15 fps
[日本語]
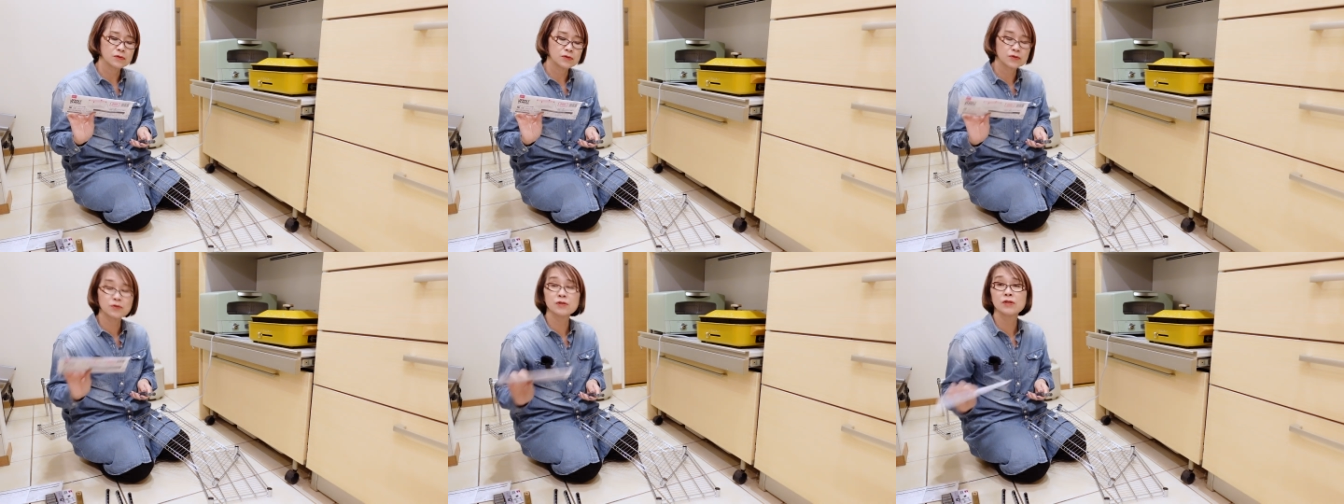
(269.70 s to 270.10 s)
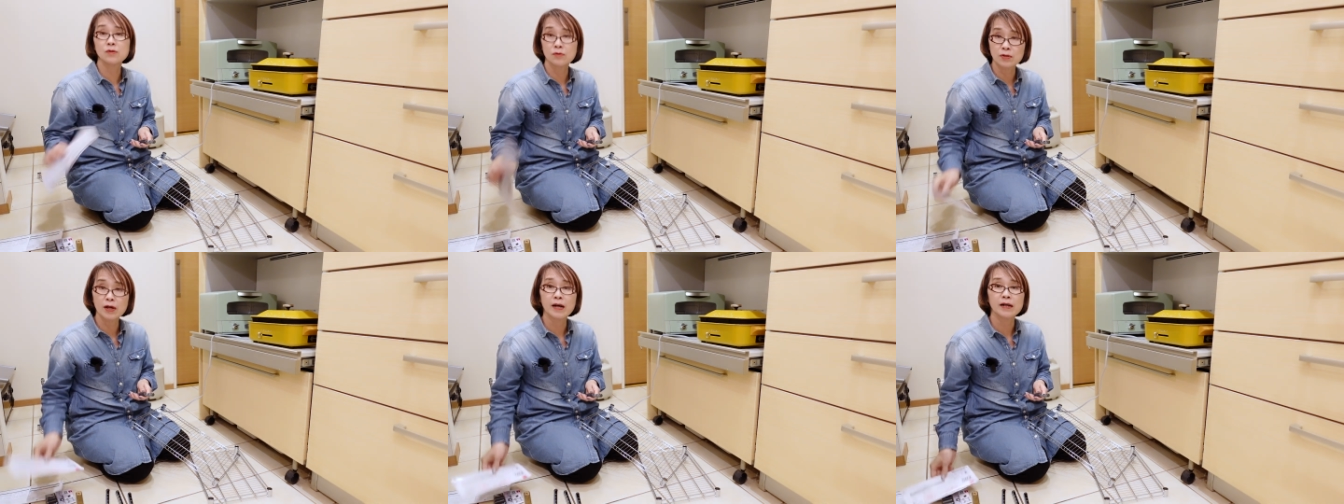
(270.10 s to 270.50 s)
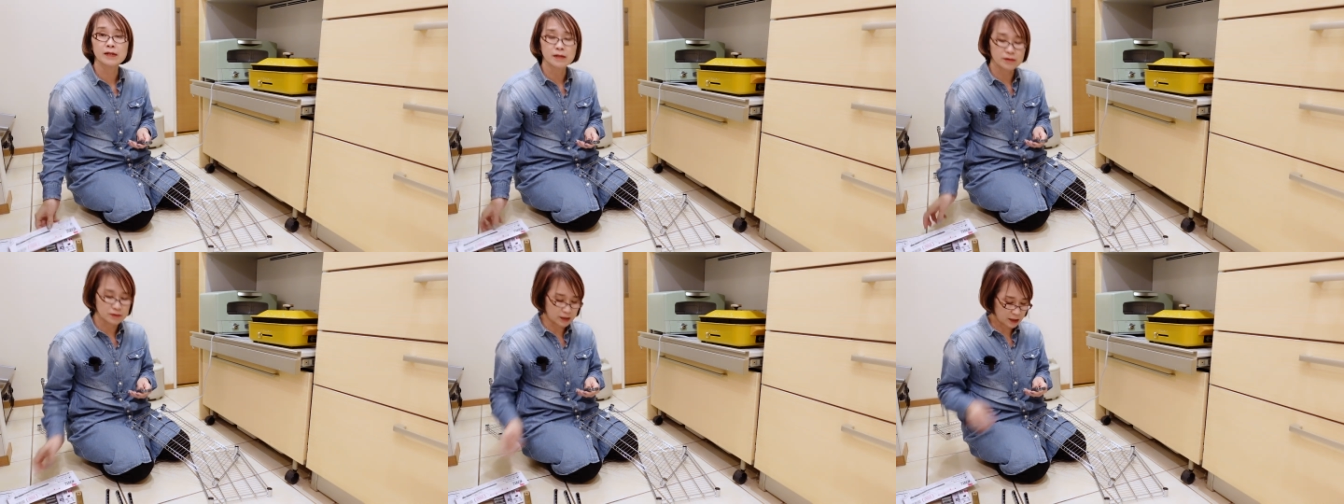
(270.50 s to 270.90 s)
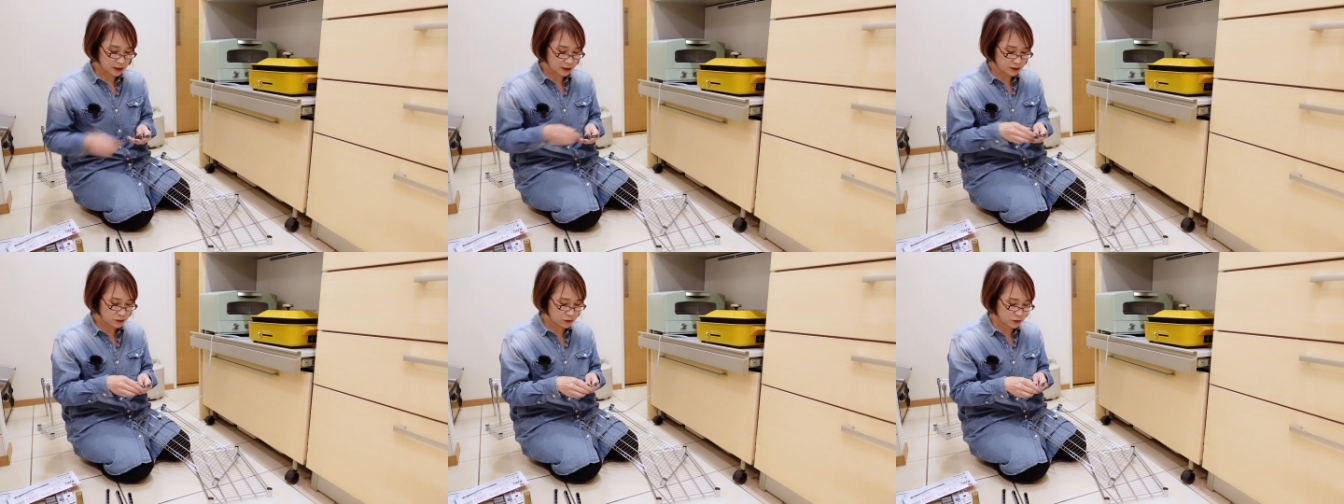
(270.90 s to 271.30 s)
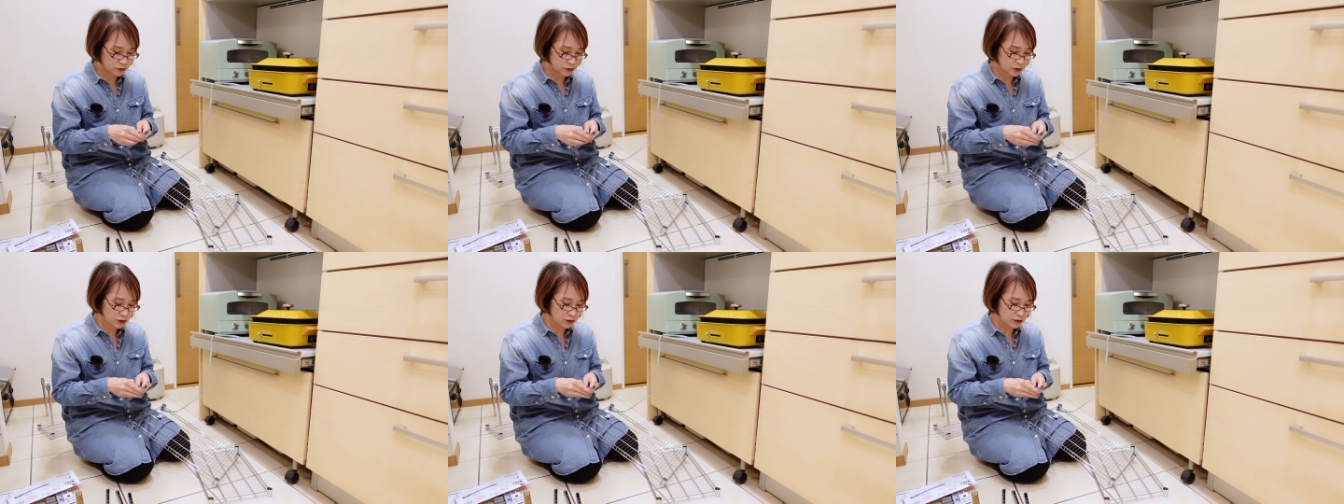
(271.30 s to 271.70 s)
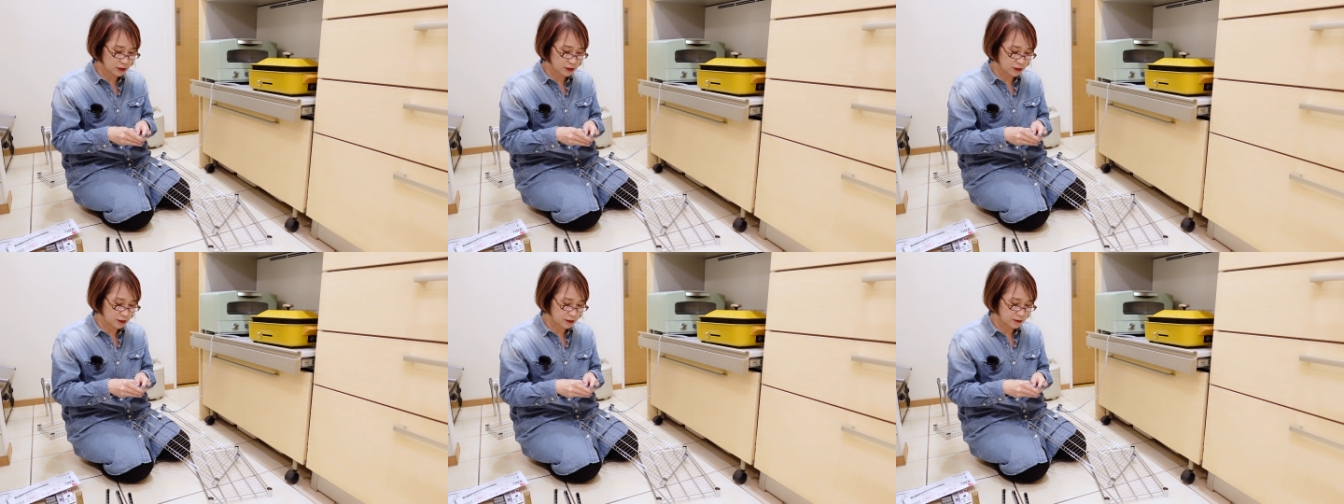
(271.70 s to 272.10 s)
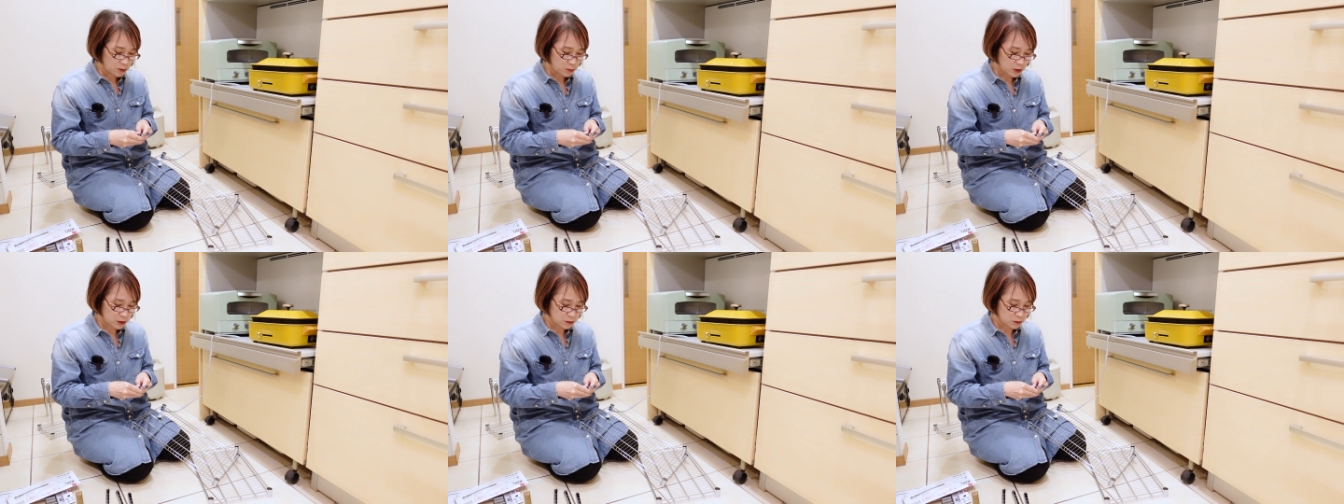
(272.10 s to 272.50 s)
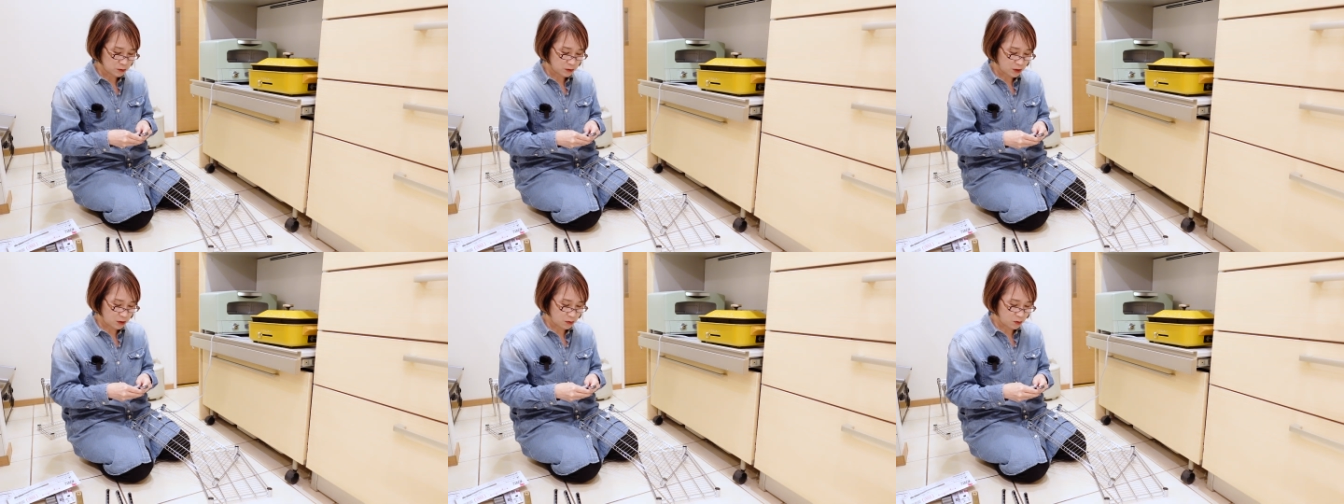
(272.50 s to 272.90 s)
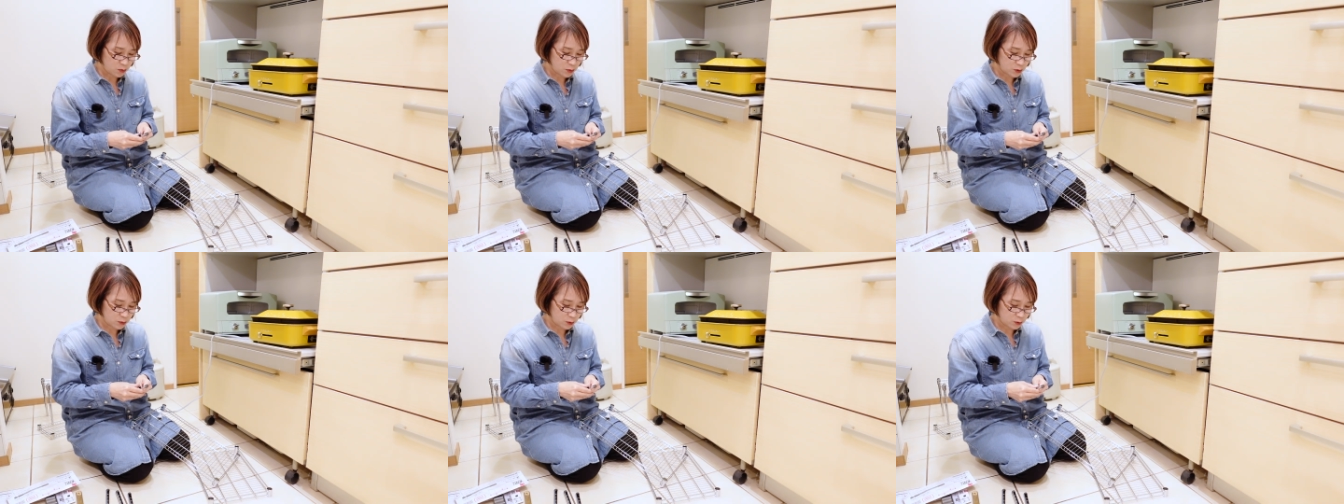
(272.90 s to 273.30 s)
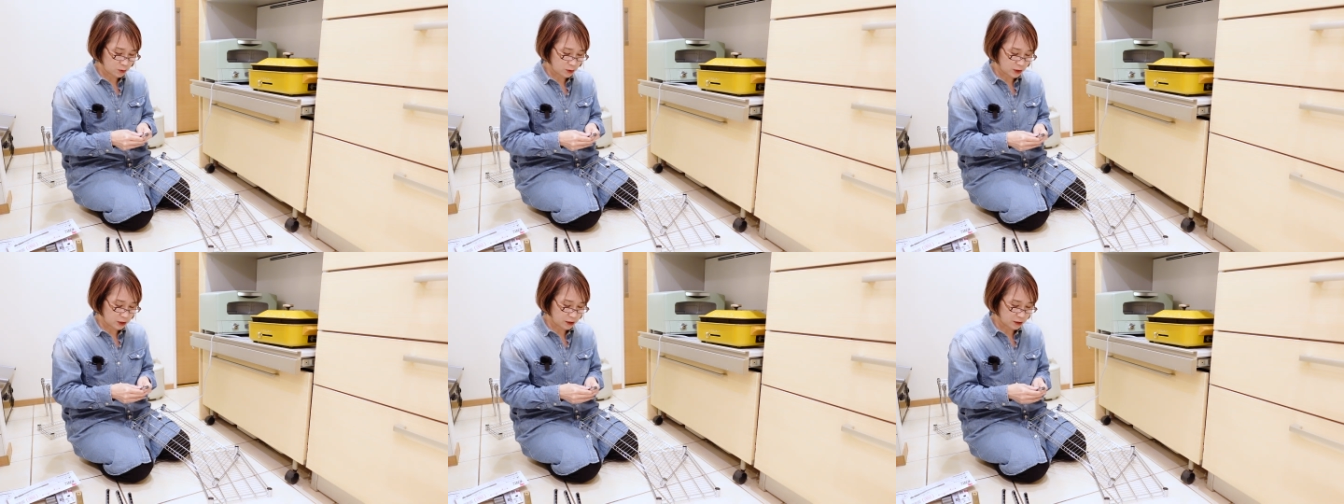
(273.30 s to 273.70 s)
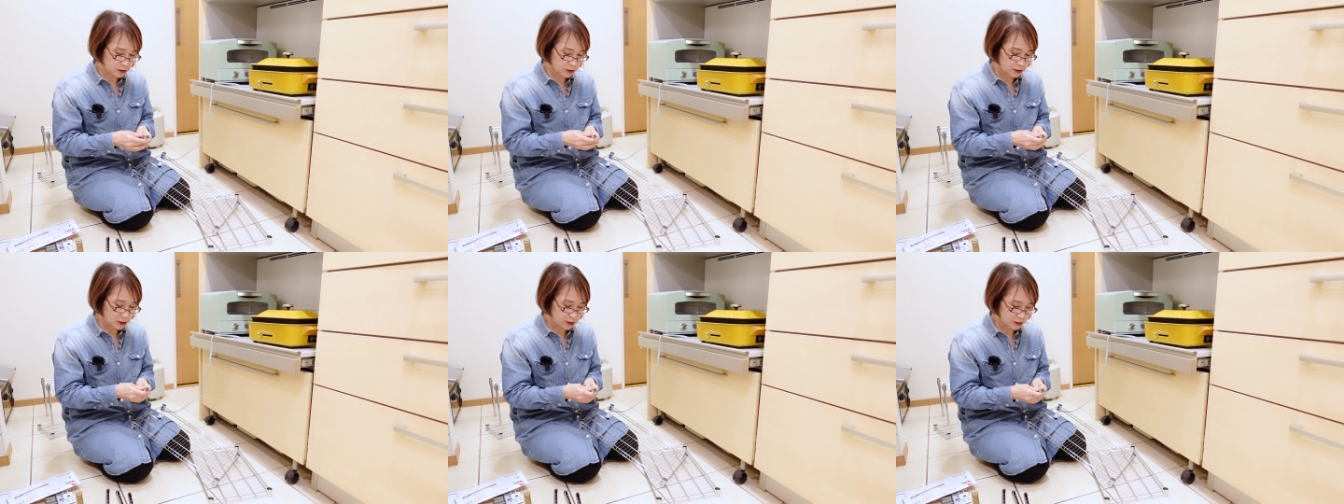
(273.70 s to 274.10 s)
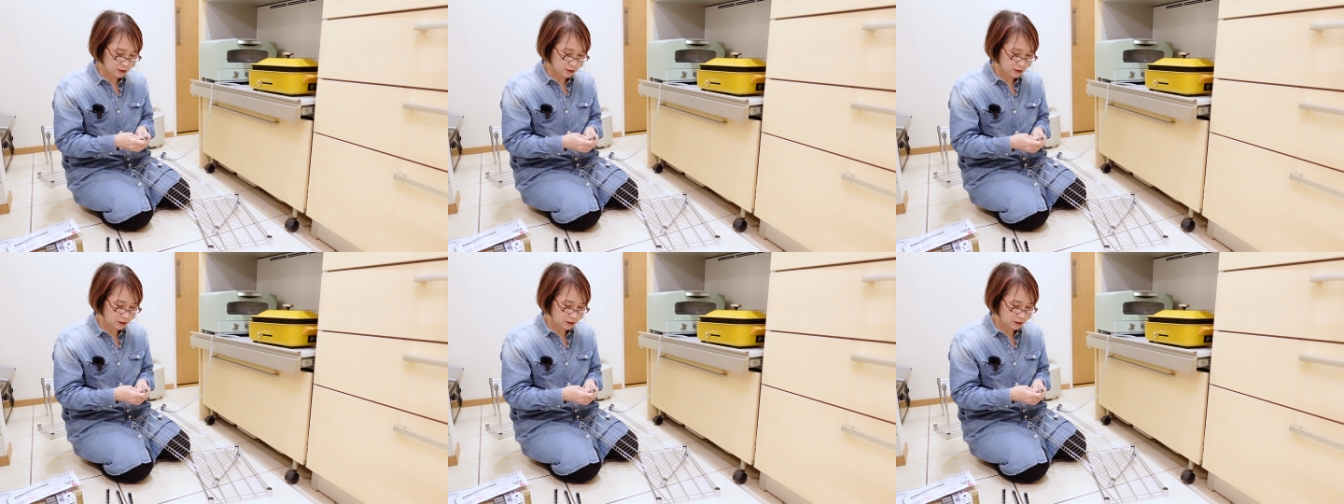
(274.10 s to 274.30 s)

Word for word: じゅっキロって書いてある。耐荷重 じゅっキロやからまあそんな重いもん置けへんかったら